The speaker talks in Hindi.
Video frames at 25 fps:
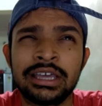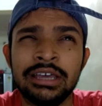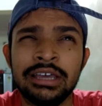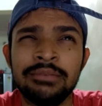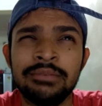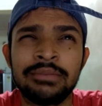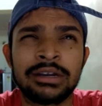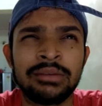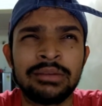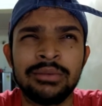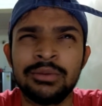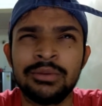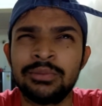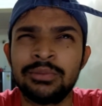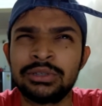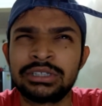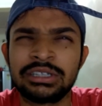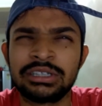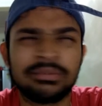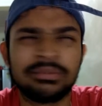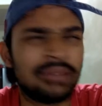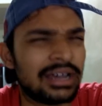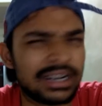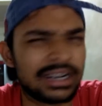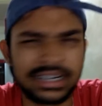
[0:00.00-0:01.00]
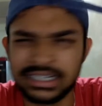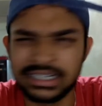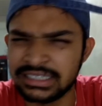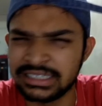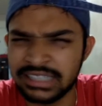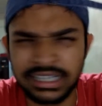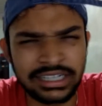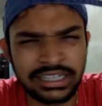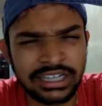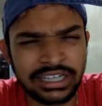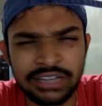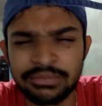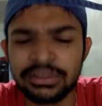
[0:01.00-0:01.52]
के ब्रह्मपुत्र मार्केट
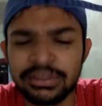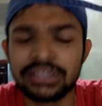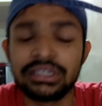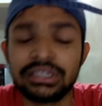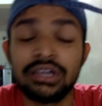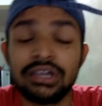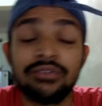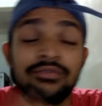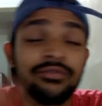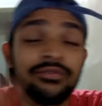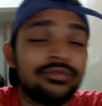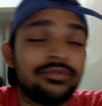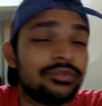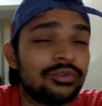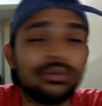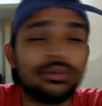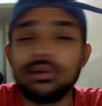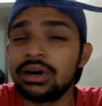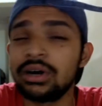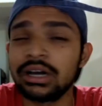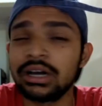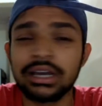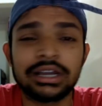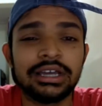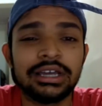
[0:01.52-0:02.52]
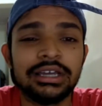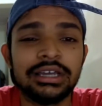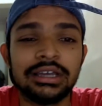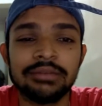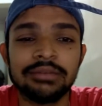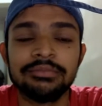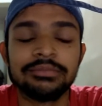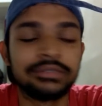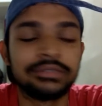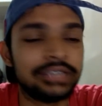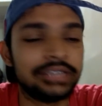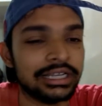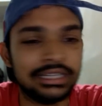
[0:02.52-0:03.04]
साइड का मिलता है वो अगर कहीं आप
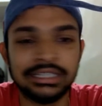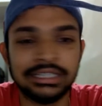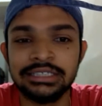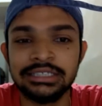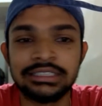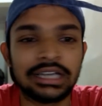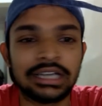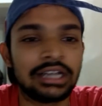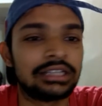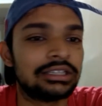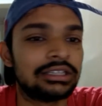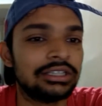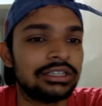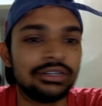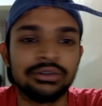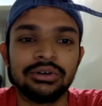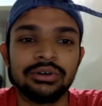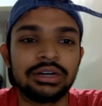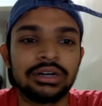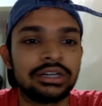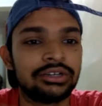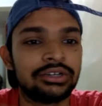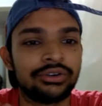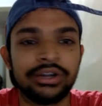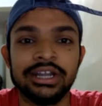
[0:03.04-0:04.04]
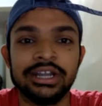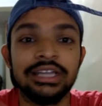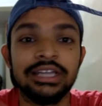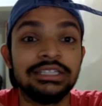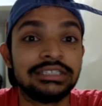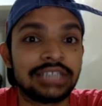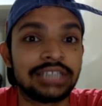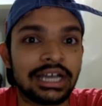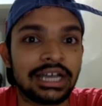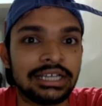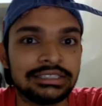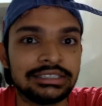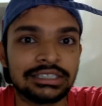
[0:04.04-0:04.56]
दिल्ली जाते हो अगर नोएडा
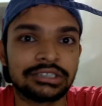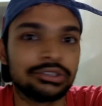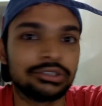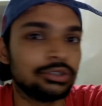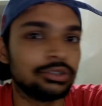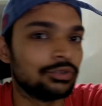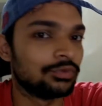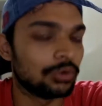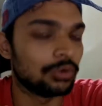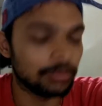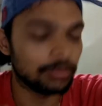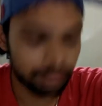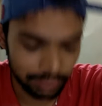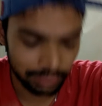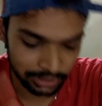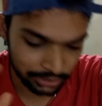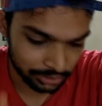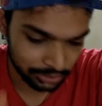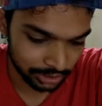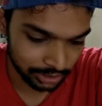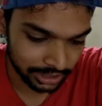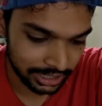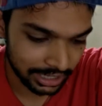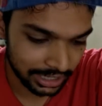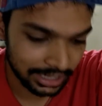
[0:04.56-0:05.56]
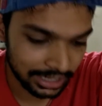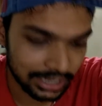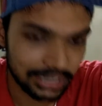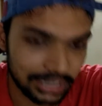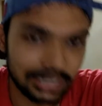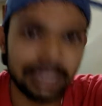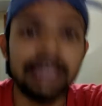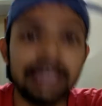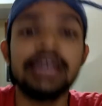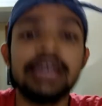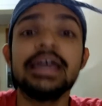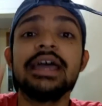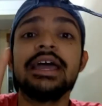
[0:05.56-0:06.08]
जा सकते हो तो वो बिल्कुल ट्राई
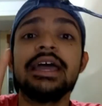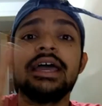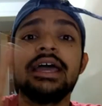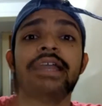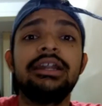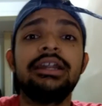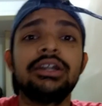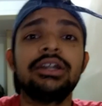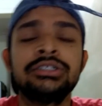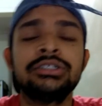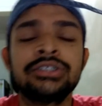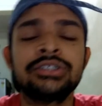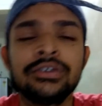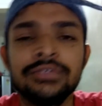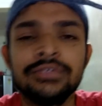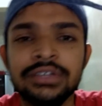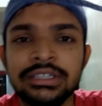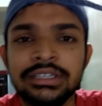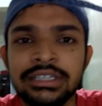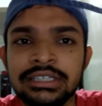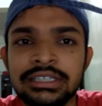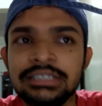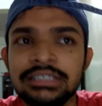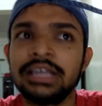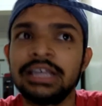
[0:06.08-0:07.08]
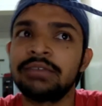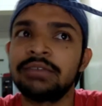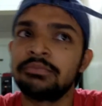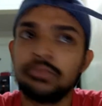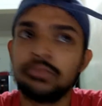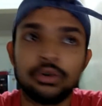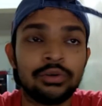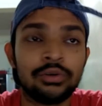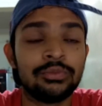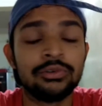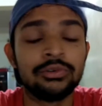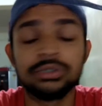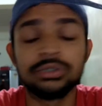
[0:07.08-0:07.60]
करना एंड रेस्ट ऑफ द थिंग्स लाइक
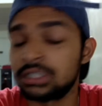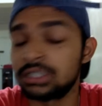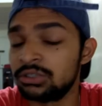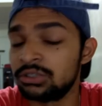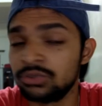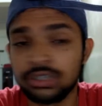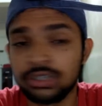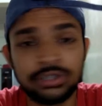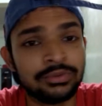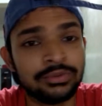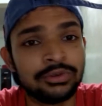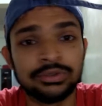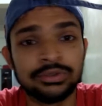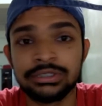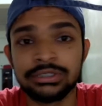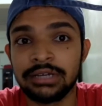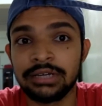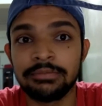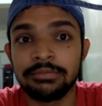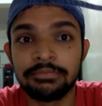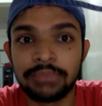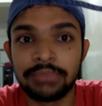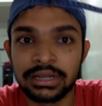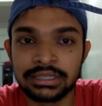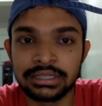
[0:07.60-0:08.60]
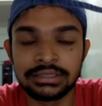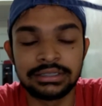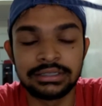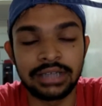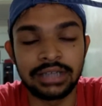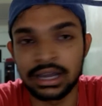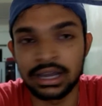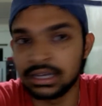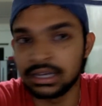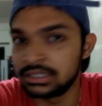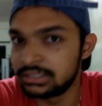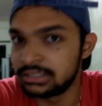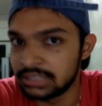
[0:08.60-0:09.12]
मोमोज तंदूरी मोमोज यार बन
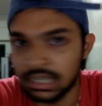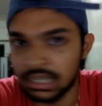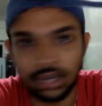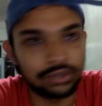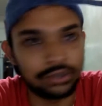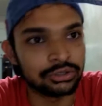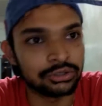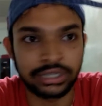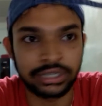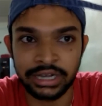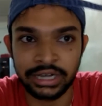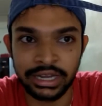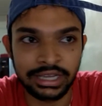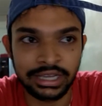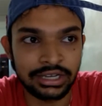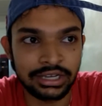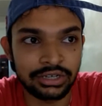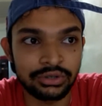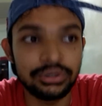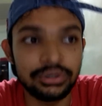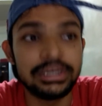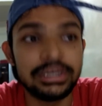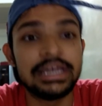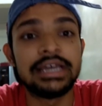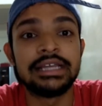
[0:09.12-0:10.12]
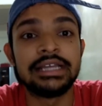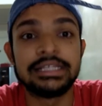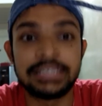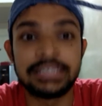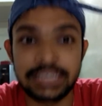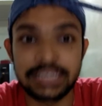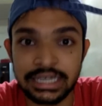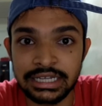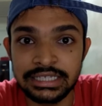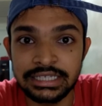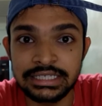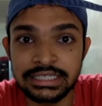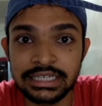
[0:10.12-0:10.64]
अगर जाओ तो ट्राई करो
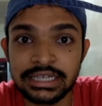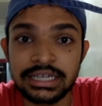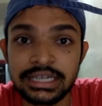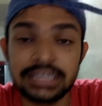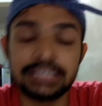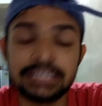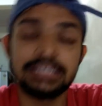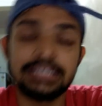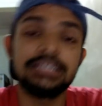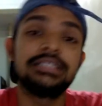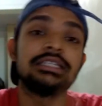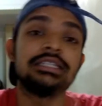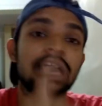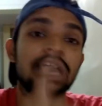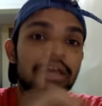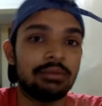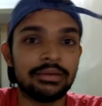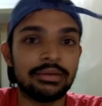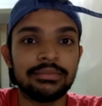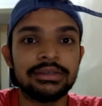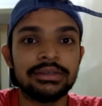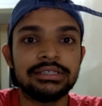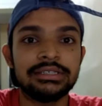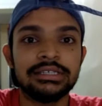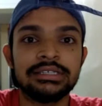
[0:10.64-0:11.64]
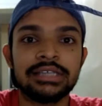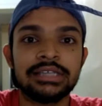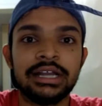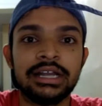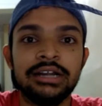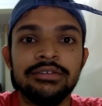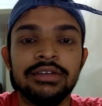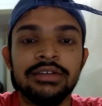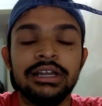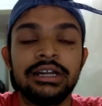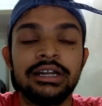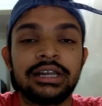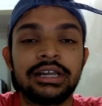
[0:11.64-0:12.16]
चिकन चंगेजी जामा मस्जिद साइड
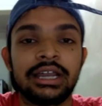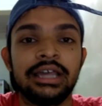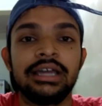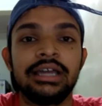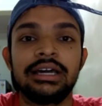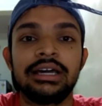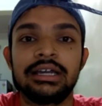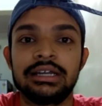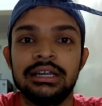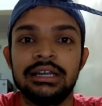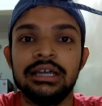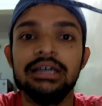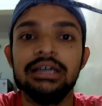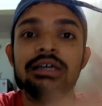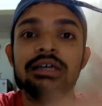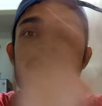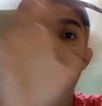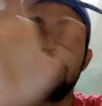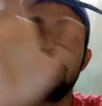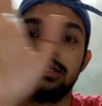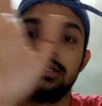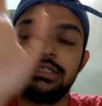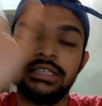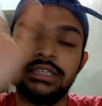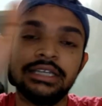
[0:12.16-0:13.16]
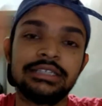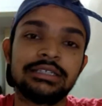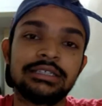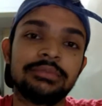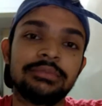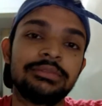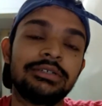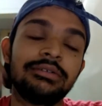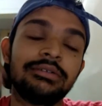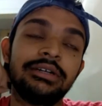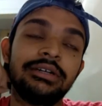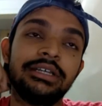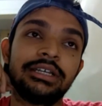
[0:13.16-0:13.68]
वाला ट्राई करना ये
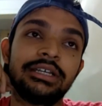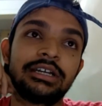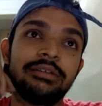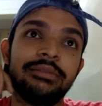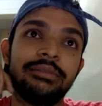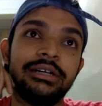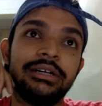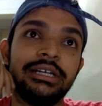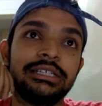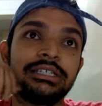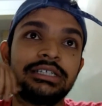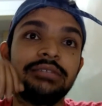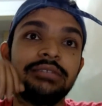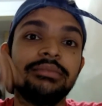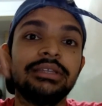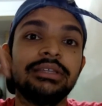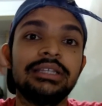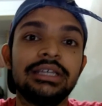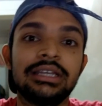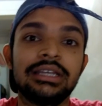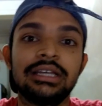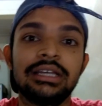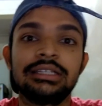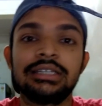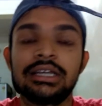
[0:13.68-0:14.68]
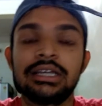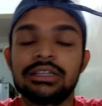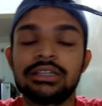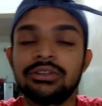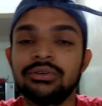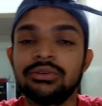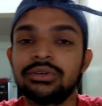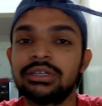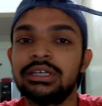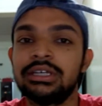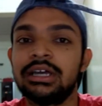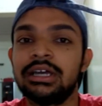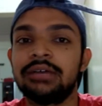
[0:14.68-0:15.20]
सबसे बड़ी रिकमेंडेशन मैं देना चाहता
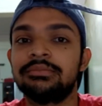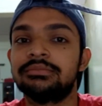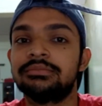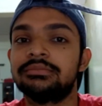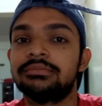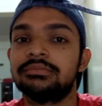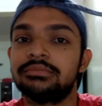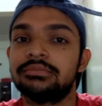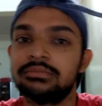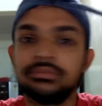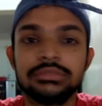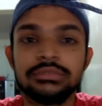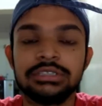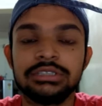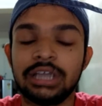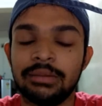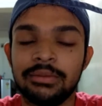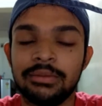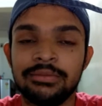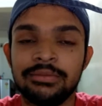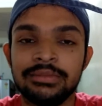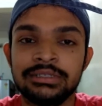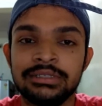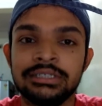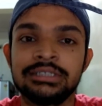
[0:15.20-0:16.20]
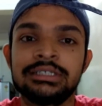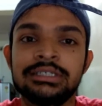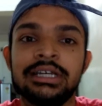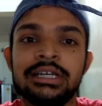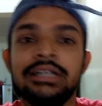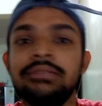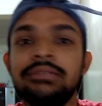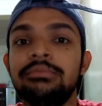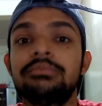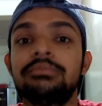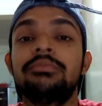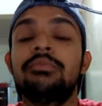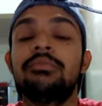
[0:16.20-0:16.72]
हूँ कि आप जामा मस्जिद
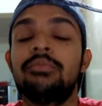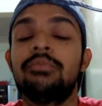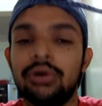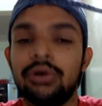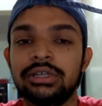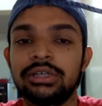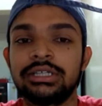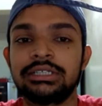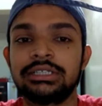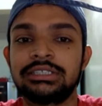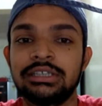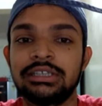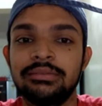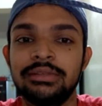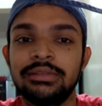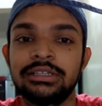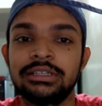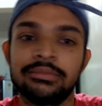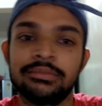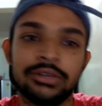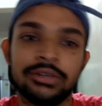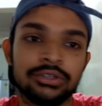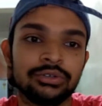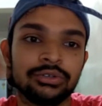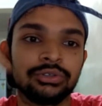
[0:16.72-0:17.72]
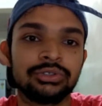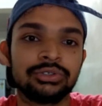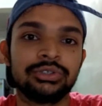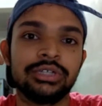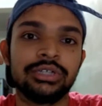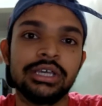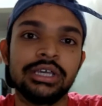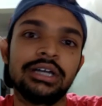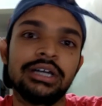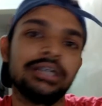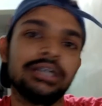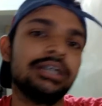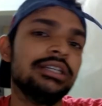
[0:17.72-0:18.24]
साइड बहुत अच्छा मिलता है मेरे दोस्तों ने
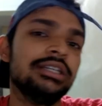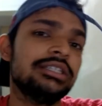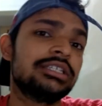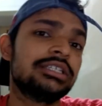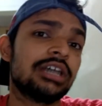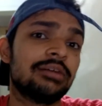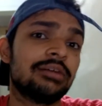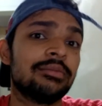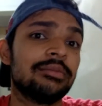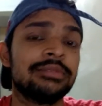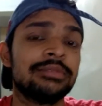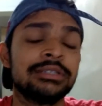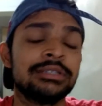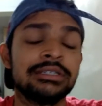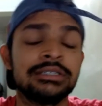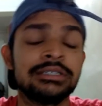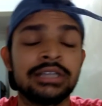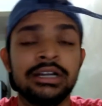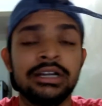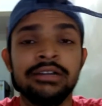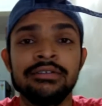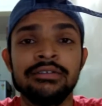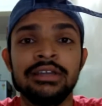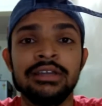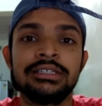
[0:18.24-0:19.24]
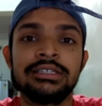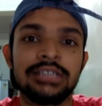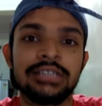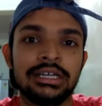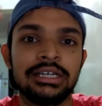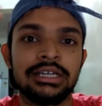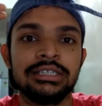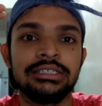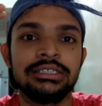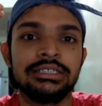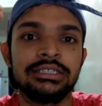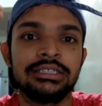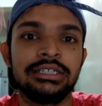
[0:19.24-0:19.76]
ही कहा कि जामा मस्जिद साइड वाला
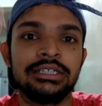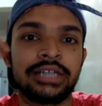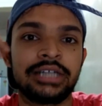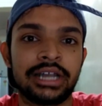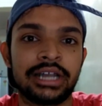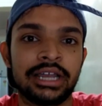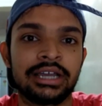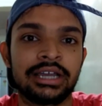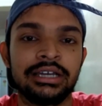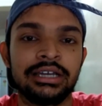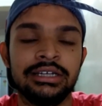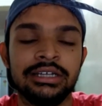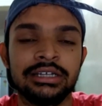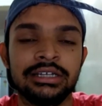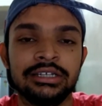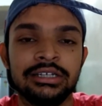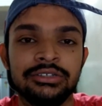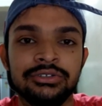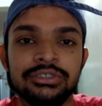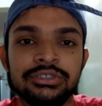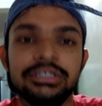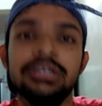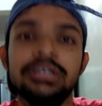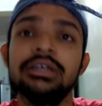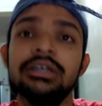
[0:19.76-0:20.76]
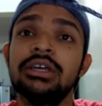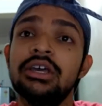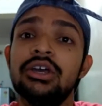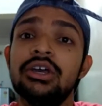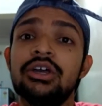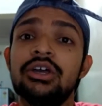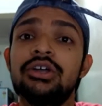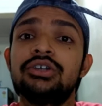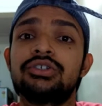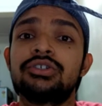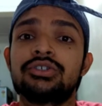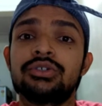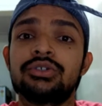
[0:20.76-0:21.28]
जाना चाहिए था ट्राई करने के लिए तुझे
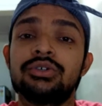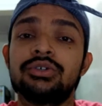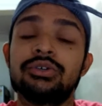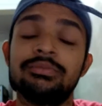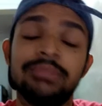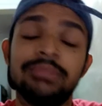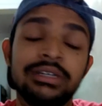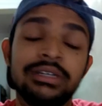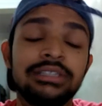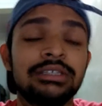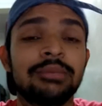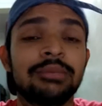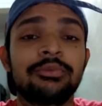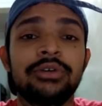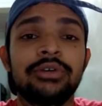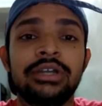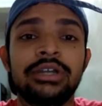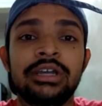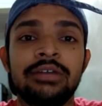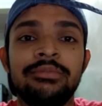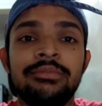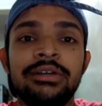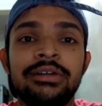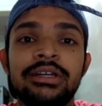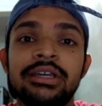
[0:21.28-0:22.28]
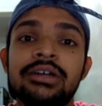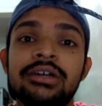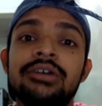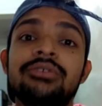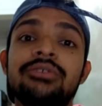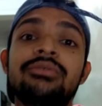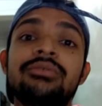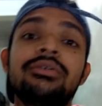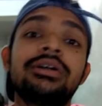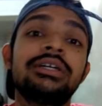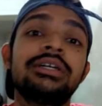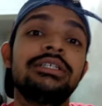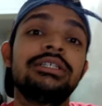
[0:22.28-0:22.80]
सो so, मैं सबको रिकमेंड ये
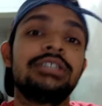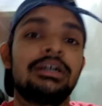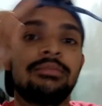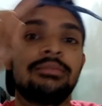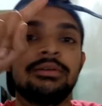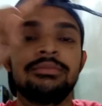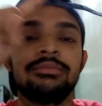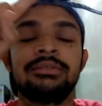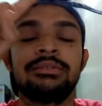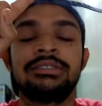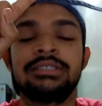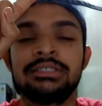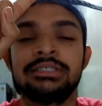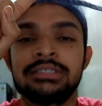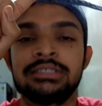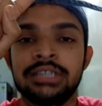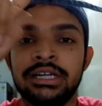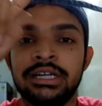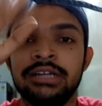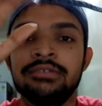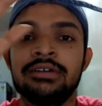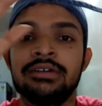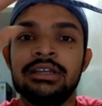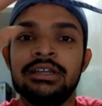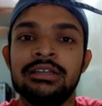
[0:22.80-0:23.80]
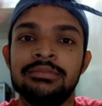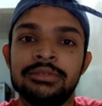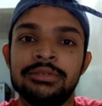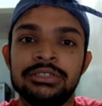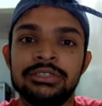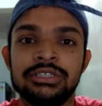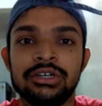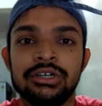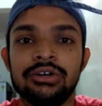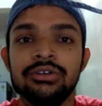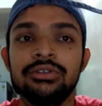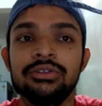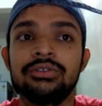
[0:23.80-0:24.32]
करूँगा कि जामा मस्जिद साइड वाले पे
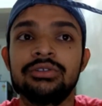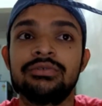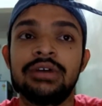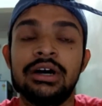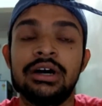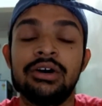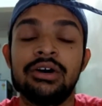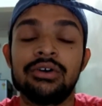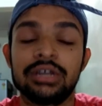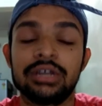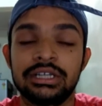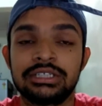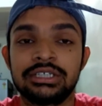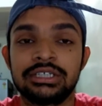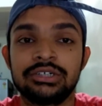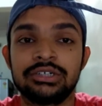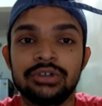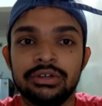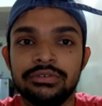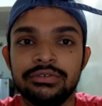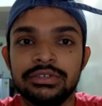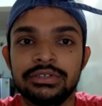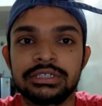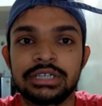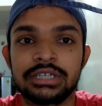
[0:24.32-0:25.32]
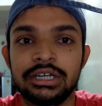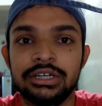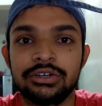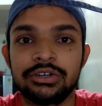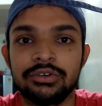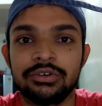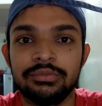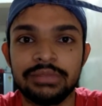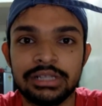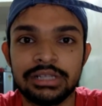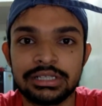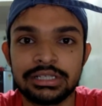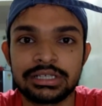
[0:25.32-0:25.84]
जाओ तो वहाँ और अच्छा नॉनवेज खाने को
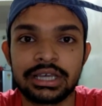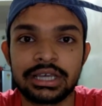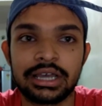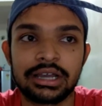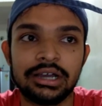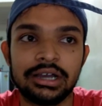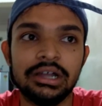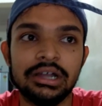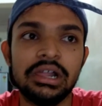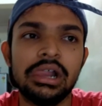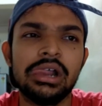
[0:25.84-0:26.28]
मिल जाएगा